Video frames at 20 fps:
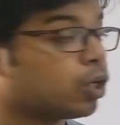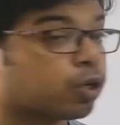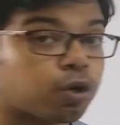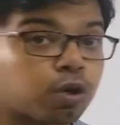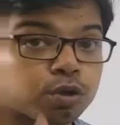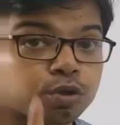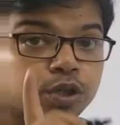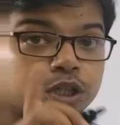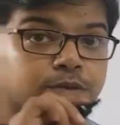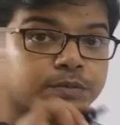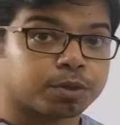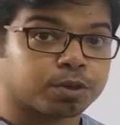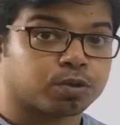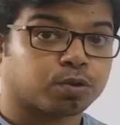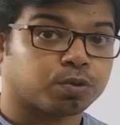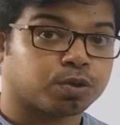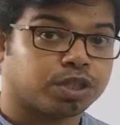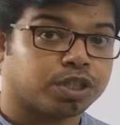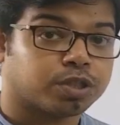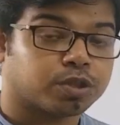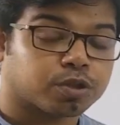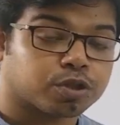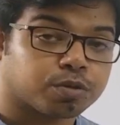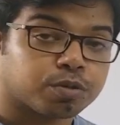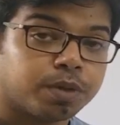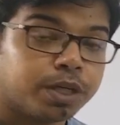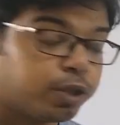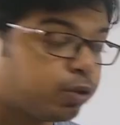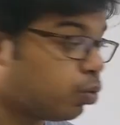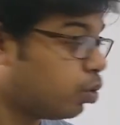কত আসবে চৌত্রিশ
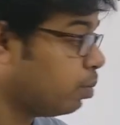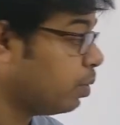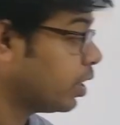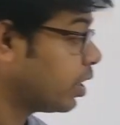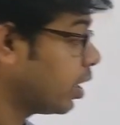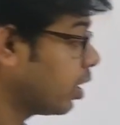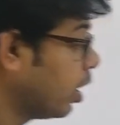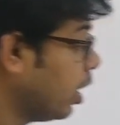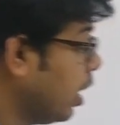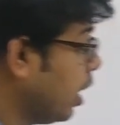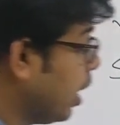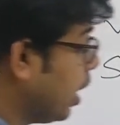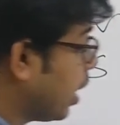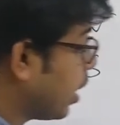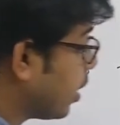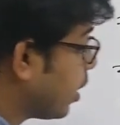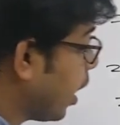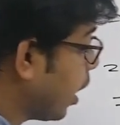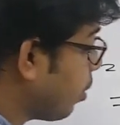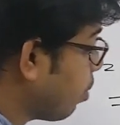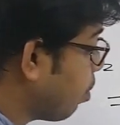দশমিক দুই মিটার দ্যাট